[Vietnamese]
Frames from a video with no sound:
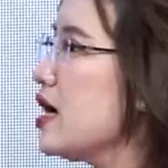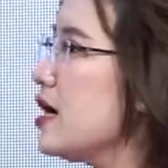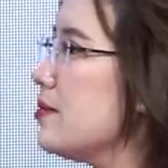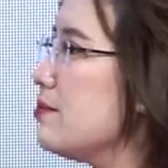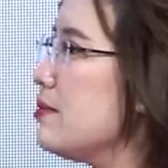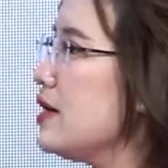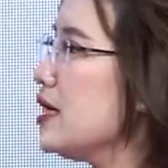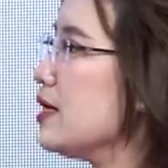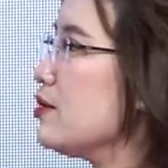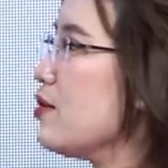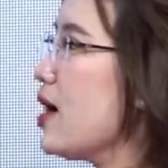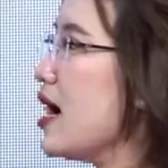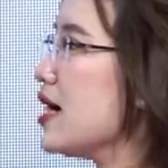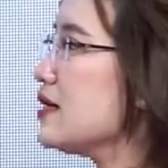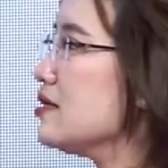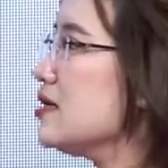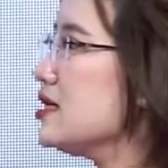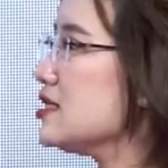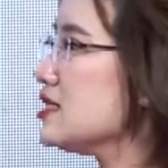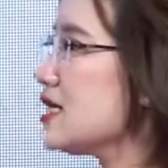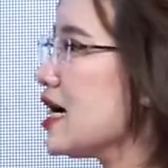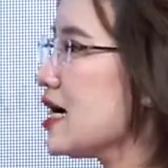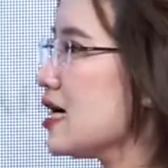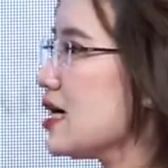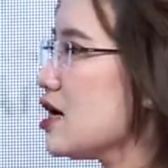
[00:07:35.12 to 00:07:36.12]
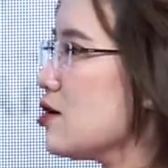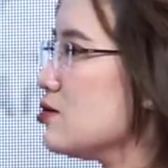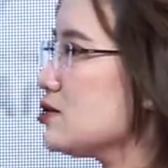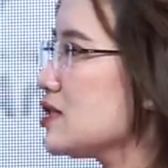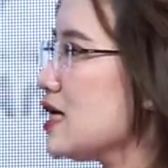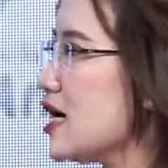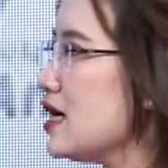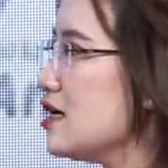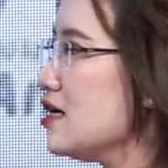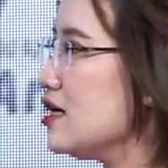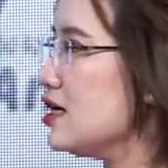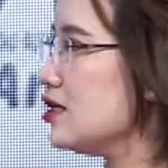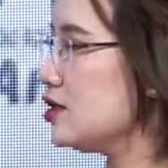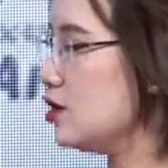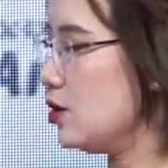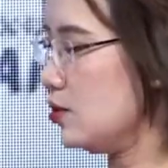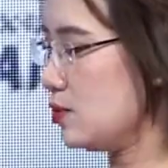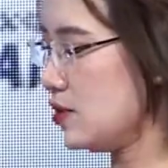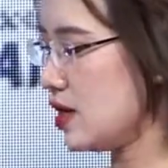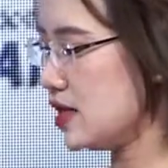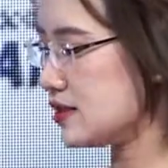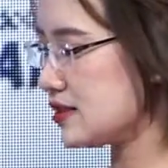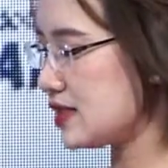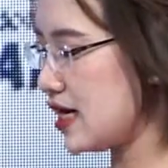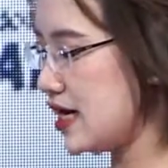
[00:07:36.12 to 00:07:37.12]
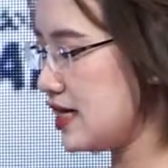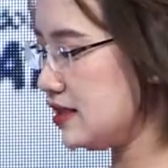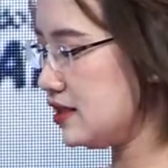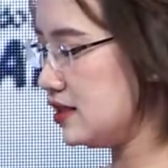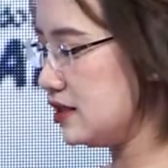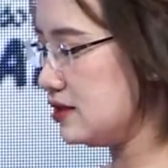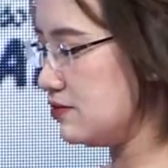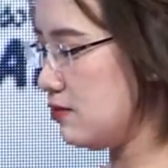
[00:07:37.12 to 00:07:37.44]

Minh Hoàng đưa ra câu trả lời đúng ở giây thứ